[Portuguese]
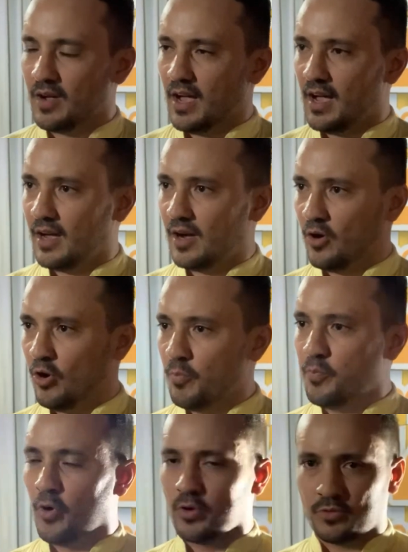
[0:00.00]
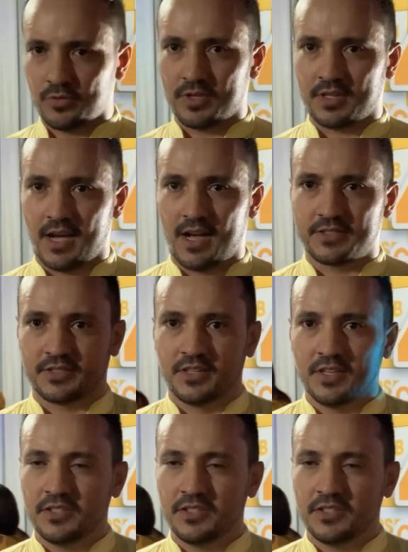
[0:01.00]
a oportunidade